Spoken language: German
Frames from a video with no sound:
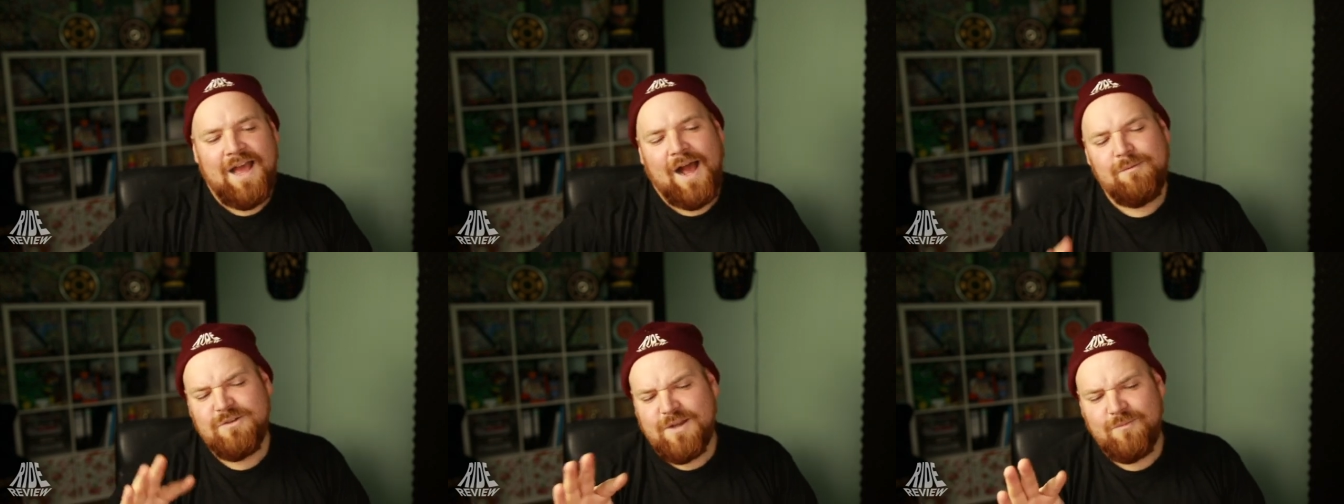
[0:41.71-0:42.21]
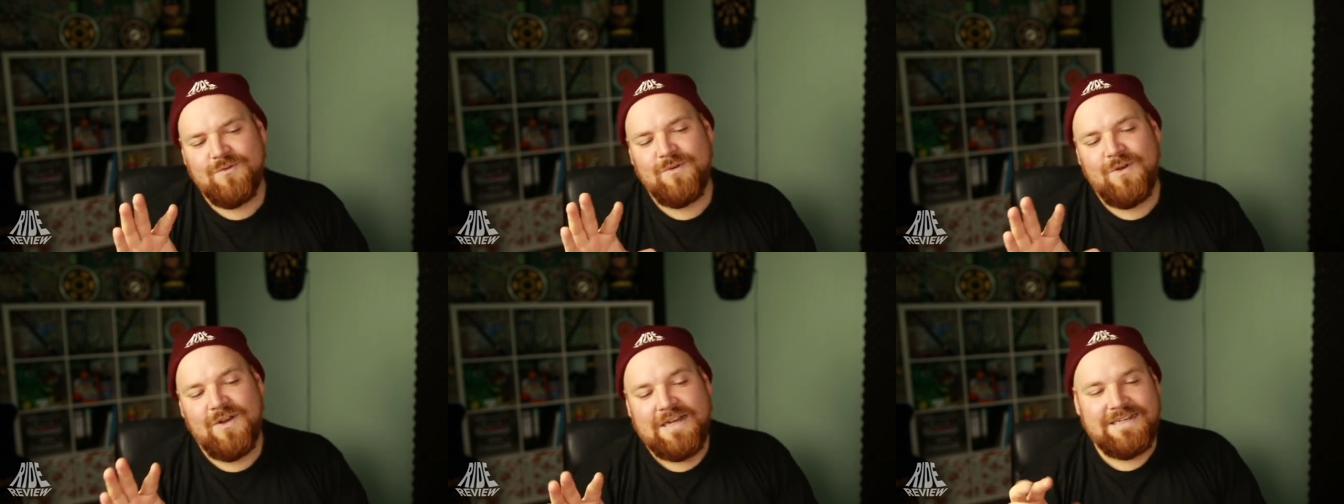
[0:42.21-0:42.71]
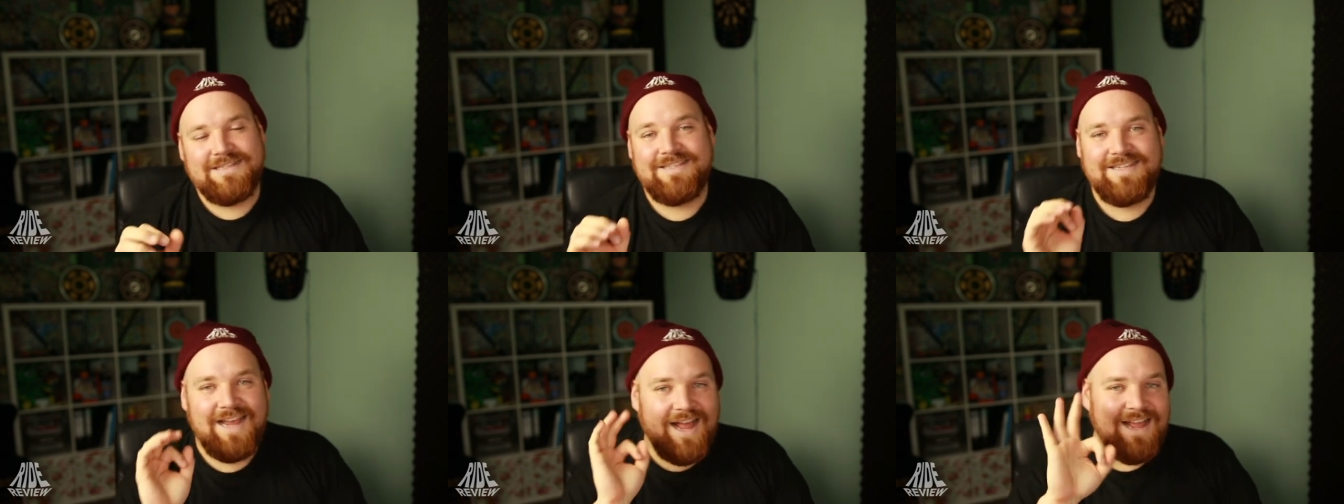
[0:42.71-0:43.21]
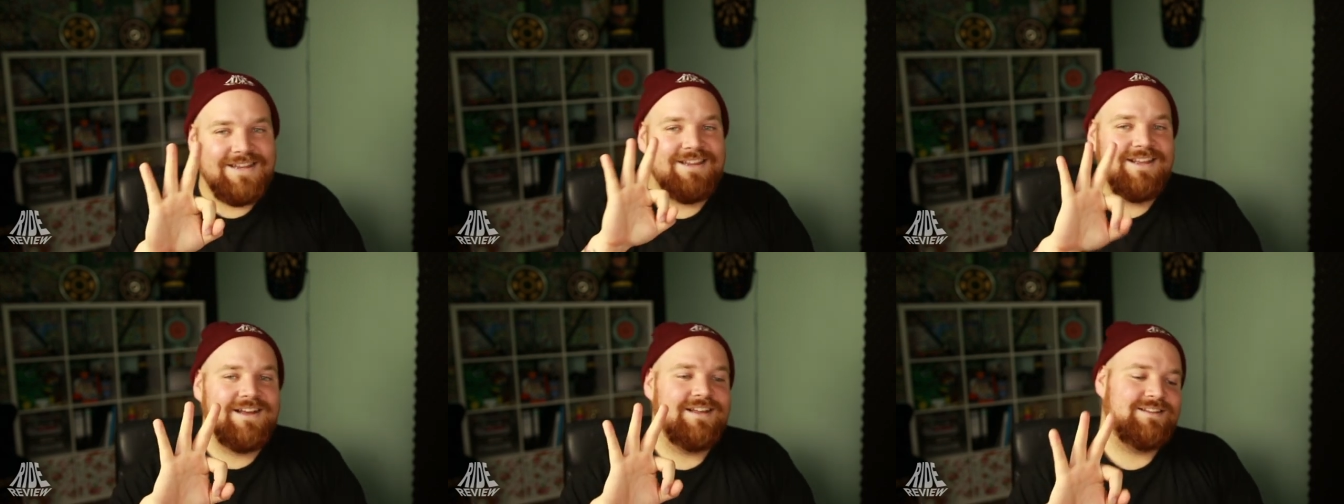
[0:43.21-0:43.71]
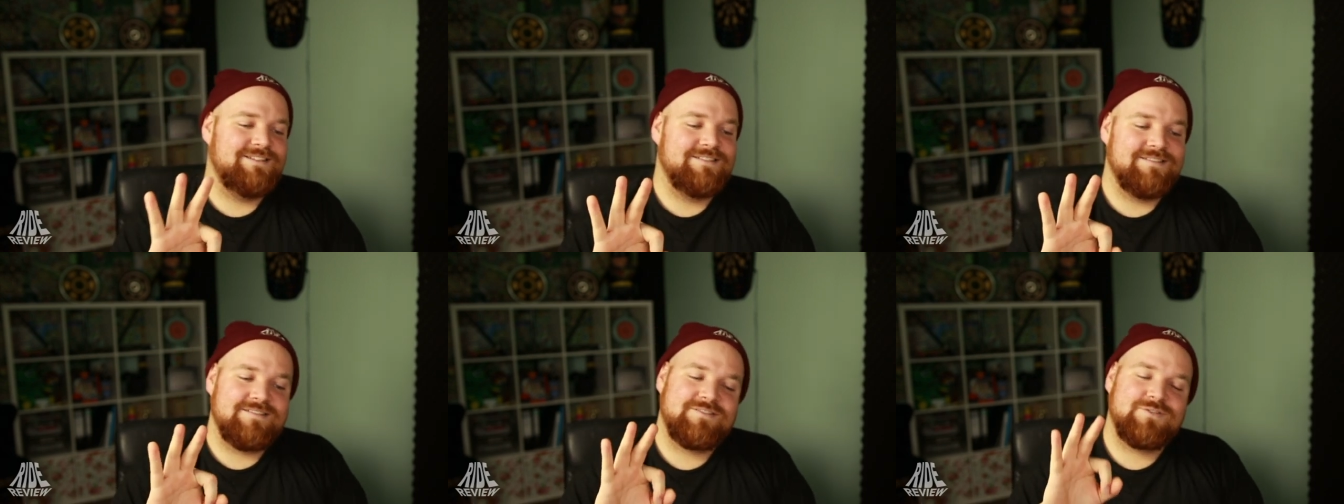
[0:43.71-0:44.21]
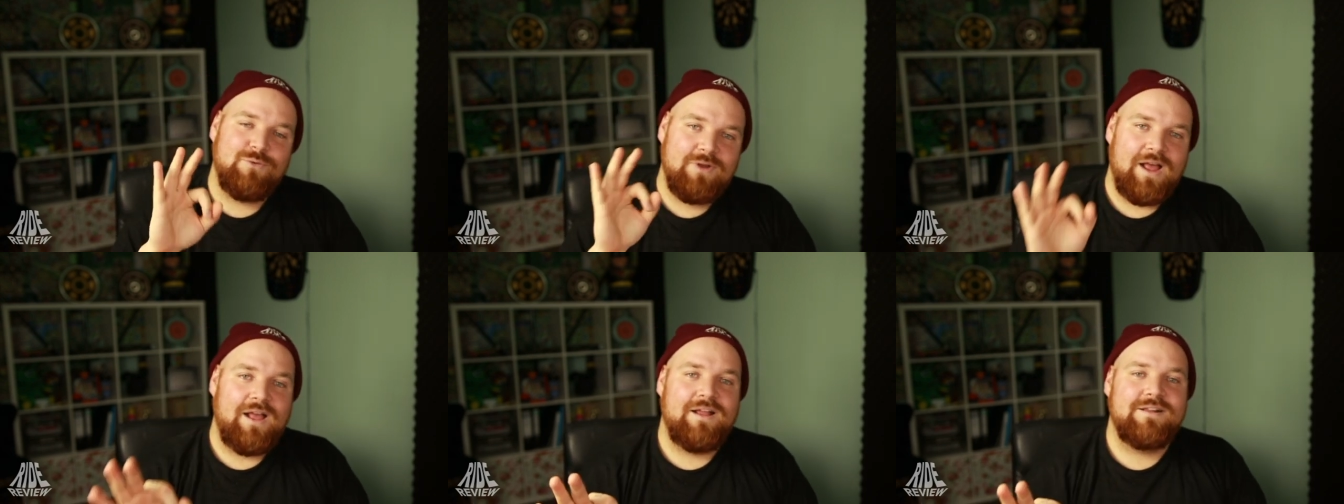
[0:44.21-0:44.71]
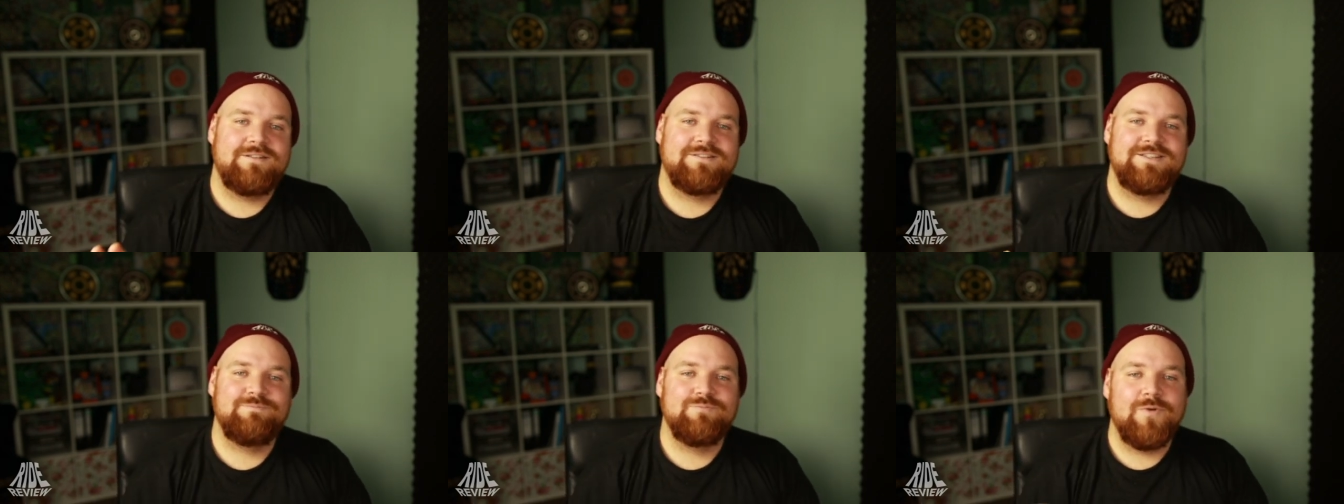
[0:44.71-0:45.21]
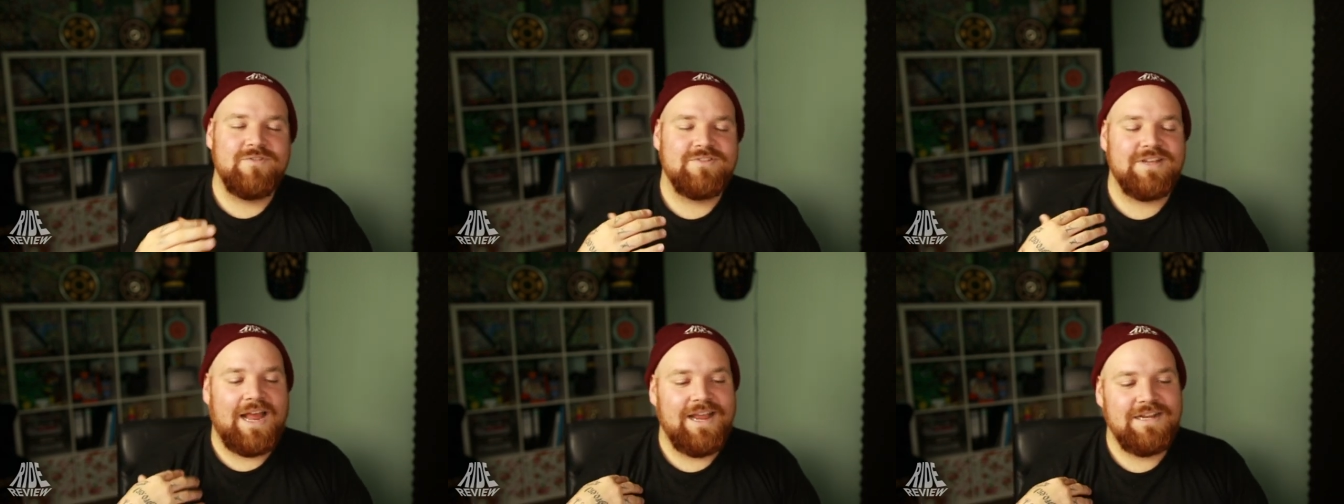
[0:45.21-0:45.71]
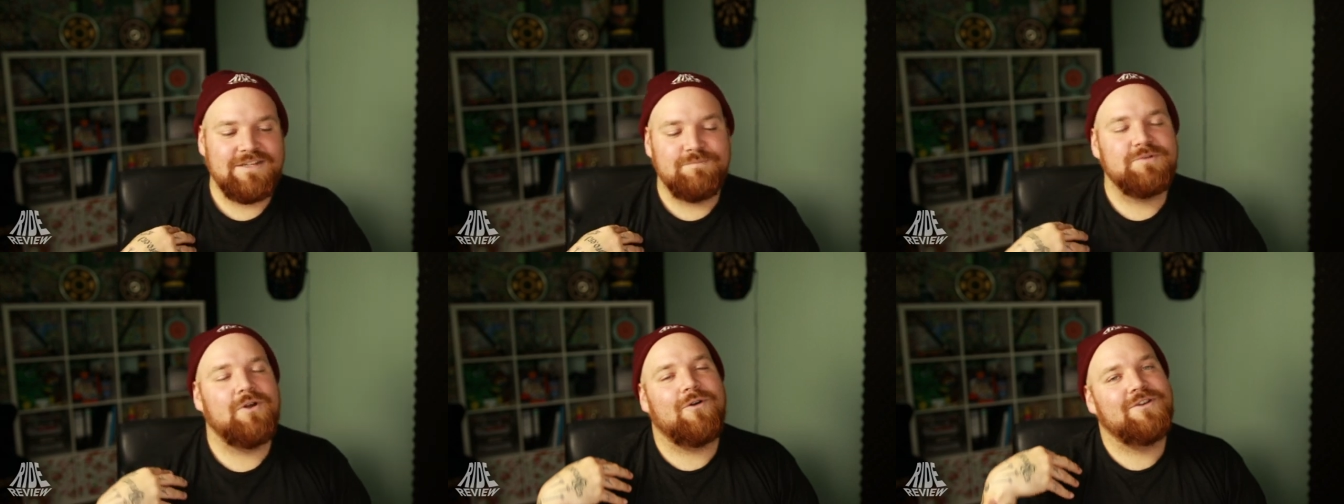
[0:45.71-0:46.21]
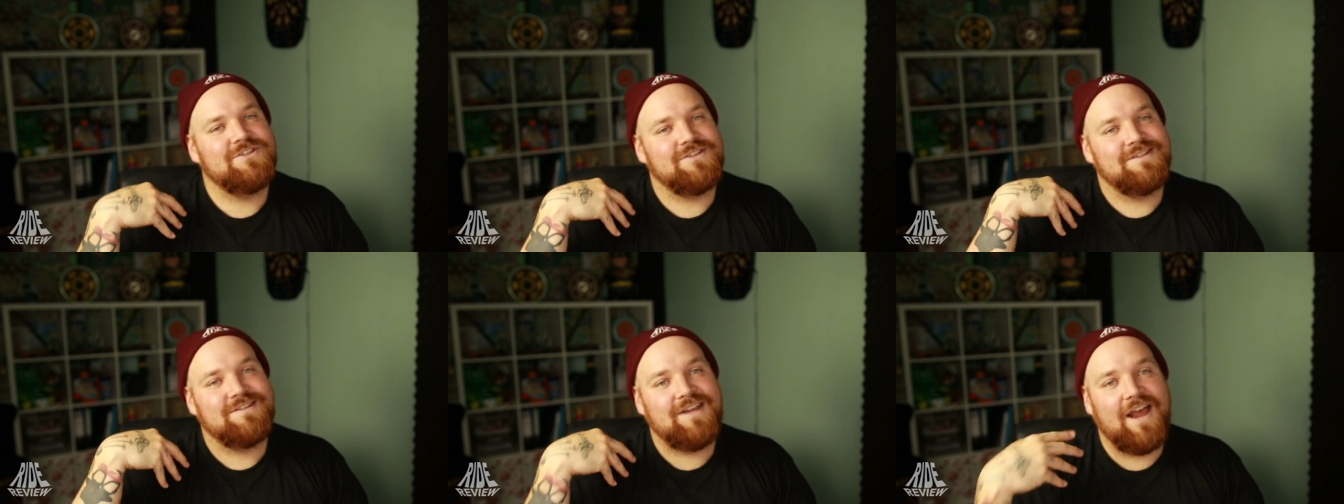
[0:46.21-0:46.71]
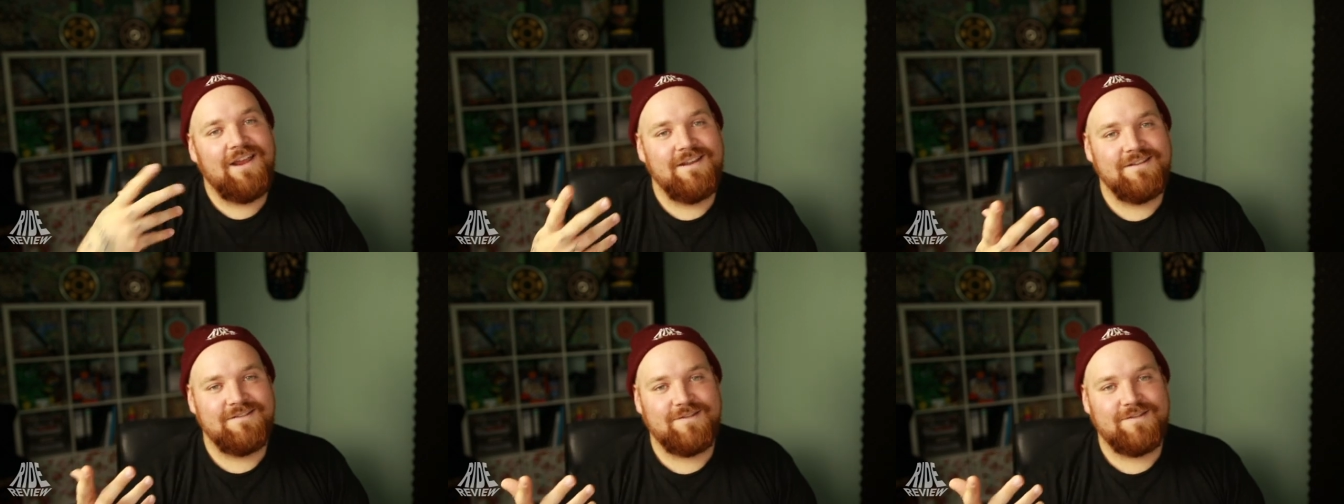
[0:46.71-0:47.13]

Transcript: Aber ich habe so drei Dinger, die sind so geil, die muss ich eigentlich mit euch äh, teilen.